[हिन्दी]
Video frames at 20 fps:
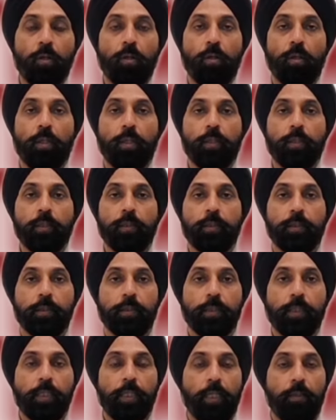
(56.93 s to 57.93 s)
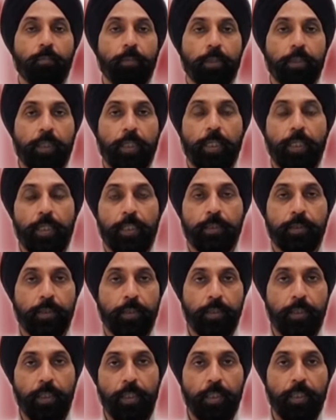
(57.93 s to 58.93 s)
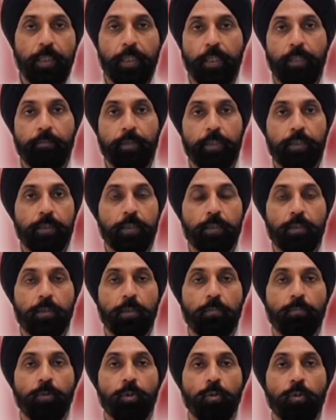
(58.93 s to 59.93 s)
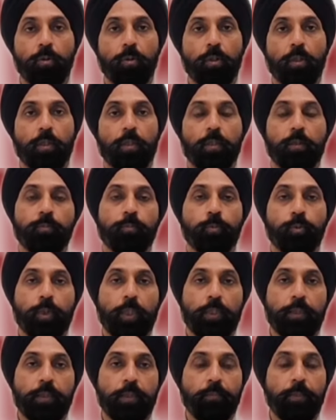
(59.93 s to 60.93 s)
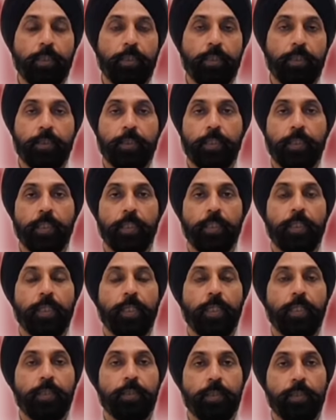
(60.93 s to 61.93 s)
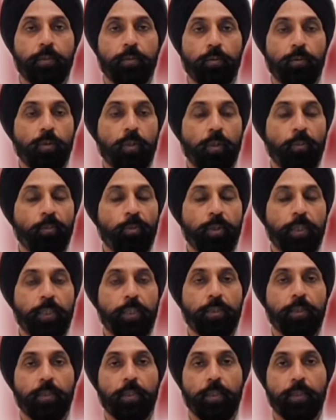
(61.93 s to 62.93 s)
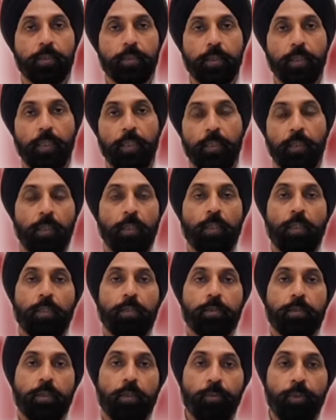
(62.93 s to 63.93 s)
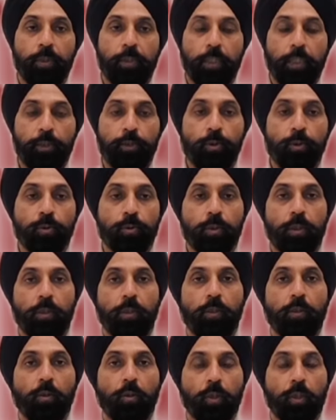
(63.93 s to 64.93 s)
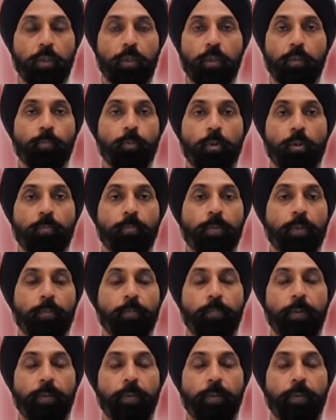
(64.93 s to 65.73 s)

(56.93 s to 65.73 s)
और खेल मंत्रालय से डील करने में सक्षम हो और पूरा समय दे सके इंटेलिजेंट हो कम्युनिकेशन कर सके सभी राज्यों से और प्रॉपर